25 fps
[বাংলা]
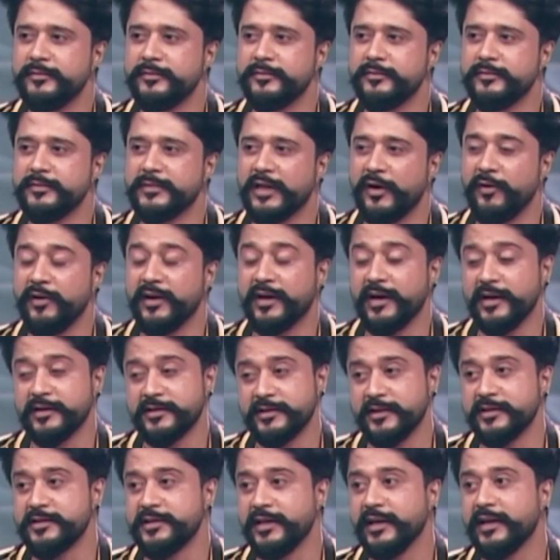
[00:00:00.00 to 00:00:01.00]
তাহলে
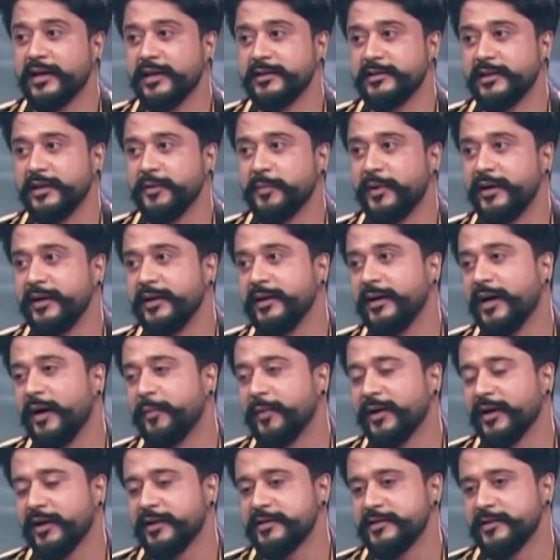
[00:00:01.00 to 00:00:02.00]
কাজটা শেখা যায় মানে
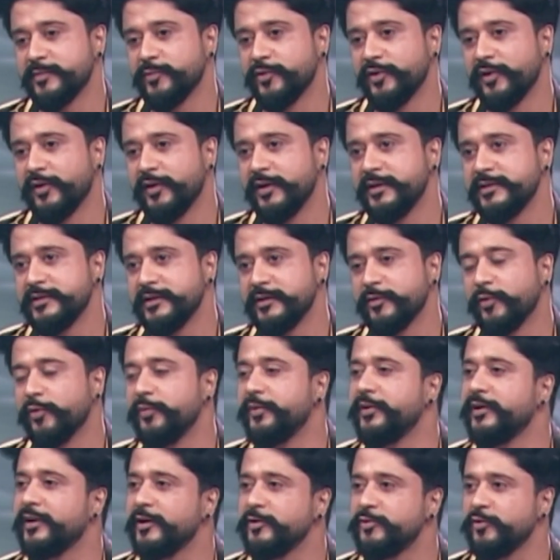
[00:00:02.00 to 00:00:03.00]
আমার কাছে মনে হয় যে
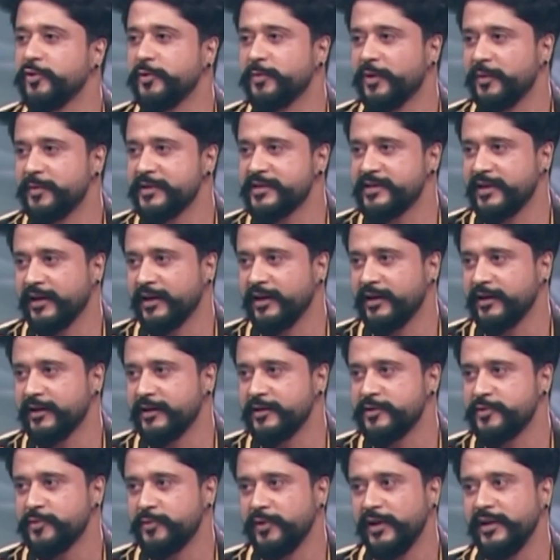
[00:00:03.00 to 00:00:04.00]
অভিনয় তো ওইভাবে শেখার
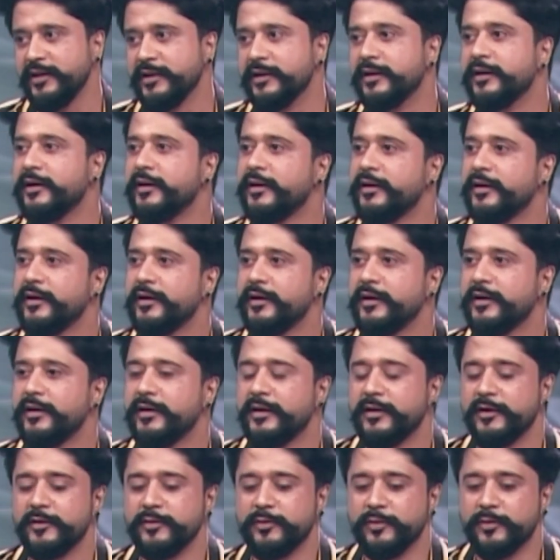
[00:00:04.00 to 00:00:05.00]
কিছু নেই
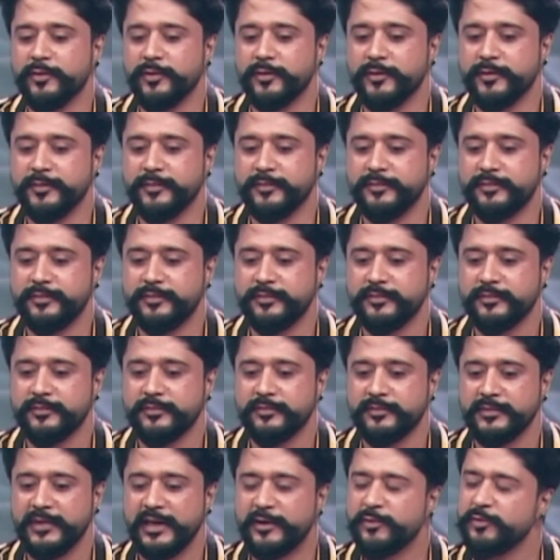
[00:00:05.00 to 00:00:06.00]
তো
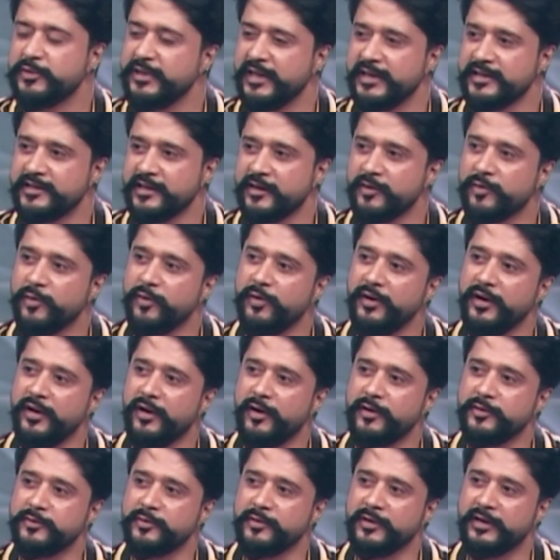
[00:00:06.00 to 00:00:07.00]
একটু থিয়েটার করলে
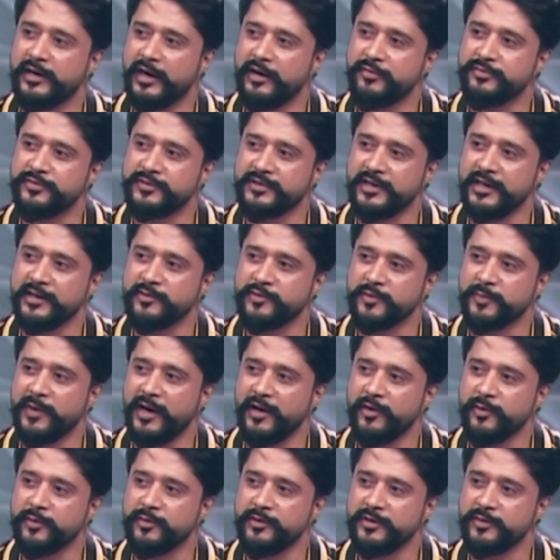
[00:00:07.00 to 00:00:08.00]
হয়তো গ্রাফটা একটু
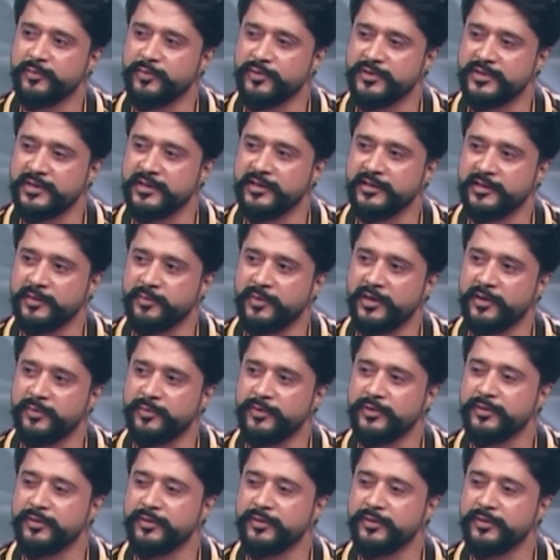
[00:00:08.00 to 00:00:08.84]
ভালো করে বুঝে নিতে পারবো